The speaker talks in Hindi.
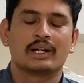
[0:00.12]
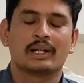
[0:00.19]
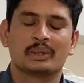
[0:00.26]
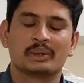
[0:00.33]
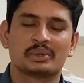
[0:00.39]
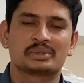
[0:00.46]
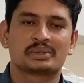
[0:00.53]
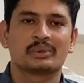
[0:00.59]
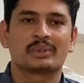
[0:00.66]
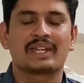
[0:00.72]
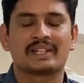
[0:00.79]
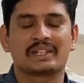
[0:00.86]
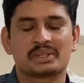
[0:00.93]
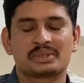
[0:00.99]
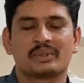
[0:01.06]
हेलो दोस्तों
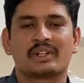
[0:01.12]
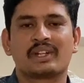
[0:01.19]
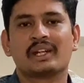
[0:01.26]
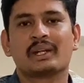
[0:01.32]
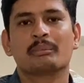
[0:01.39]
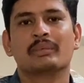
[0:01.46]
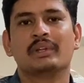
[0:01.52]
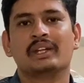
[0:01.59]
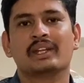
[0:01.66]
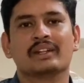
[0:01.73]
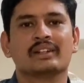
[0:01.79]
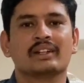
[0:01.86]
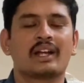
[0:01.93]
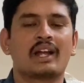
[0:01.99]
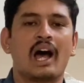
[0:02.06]
खेतेश्वर टी कंपनी के
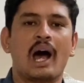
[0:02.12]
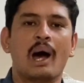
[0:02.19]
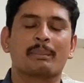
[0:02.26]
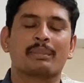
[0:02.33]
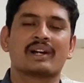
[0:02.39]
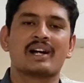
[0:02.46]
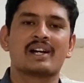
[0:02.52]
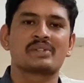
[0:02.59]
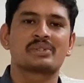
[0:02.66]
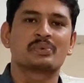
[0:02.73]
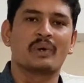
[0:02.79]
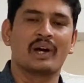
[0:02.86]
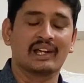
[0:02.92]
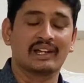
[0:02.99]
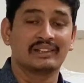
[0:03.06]
अंदर आपका
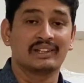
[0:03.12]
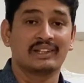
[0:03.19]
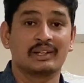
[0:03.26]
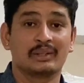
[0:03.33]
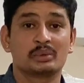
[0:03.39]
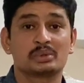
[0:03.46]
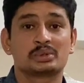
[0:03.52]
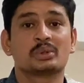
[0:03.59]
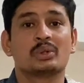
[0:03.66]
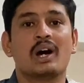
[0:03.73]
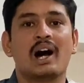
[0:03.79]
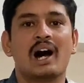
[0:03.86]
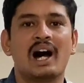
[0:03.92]
स्वागत है दोस्तों